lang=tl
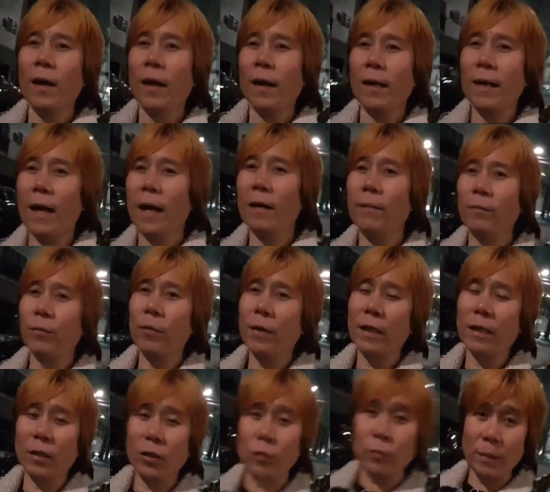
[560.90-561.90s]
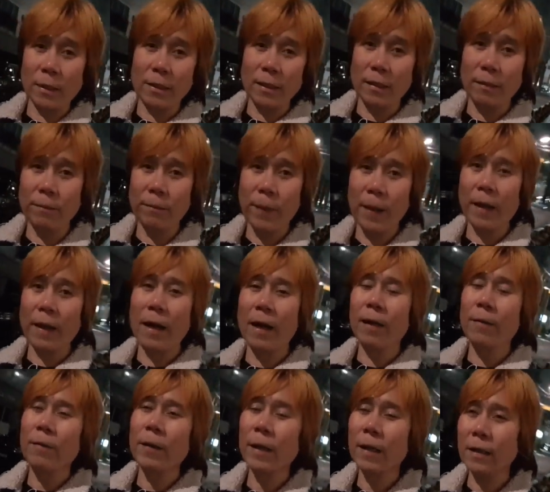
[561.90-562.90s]
kailangan po natin kumita ng
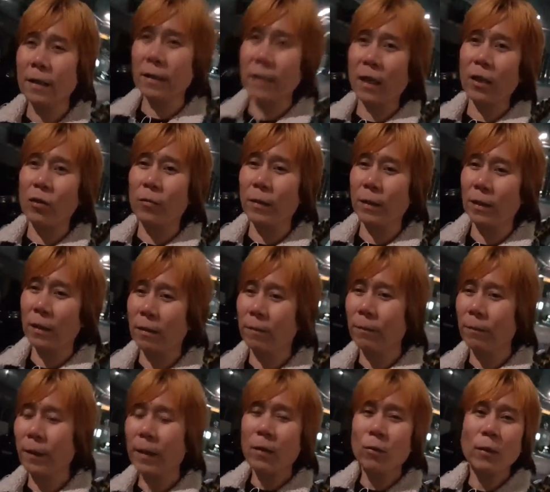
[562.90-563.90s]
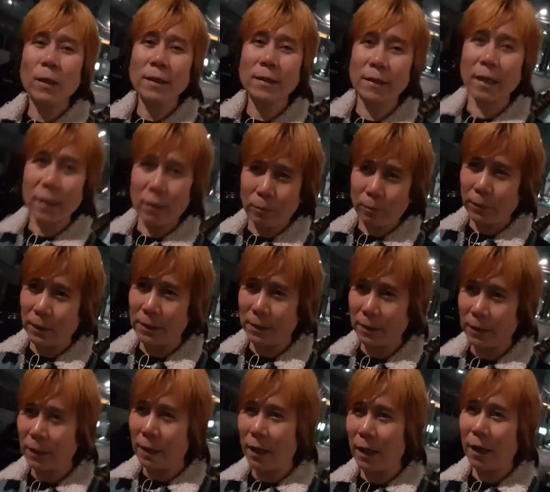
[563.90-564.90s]
pera. Pag hindi tayo kumita ng pera, wala tayong
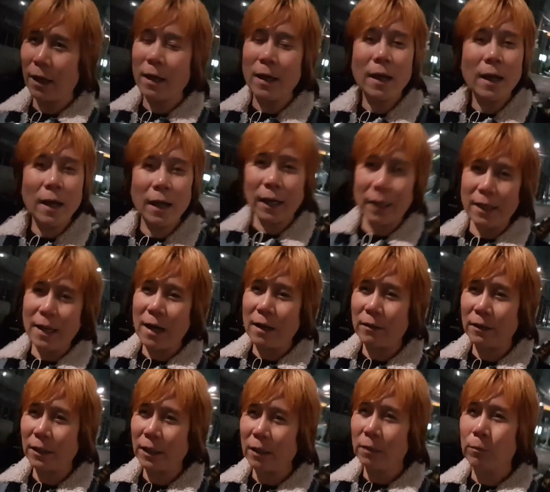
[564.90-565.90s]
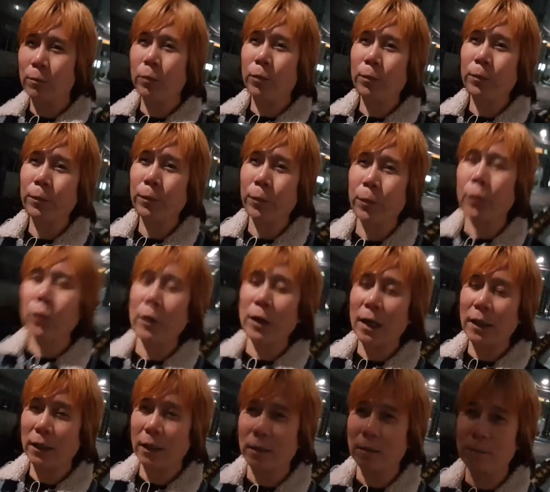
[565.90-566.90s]
padala. Kailangan ti- po
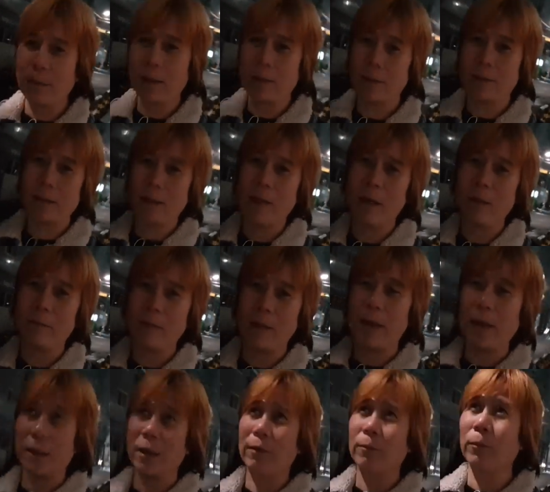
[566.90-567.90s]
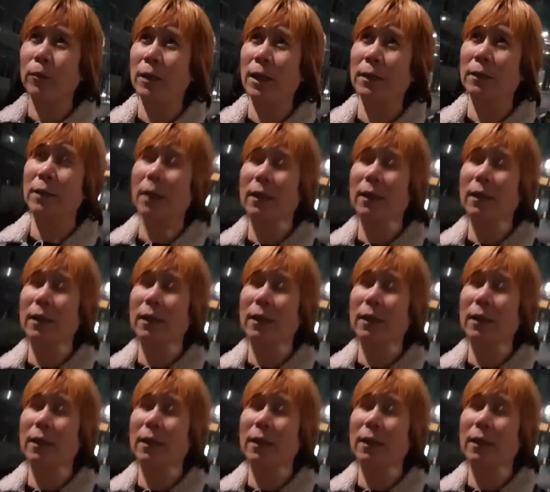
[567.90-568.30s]
natin ang magsikap. Lagi po natin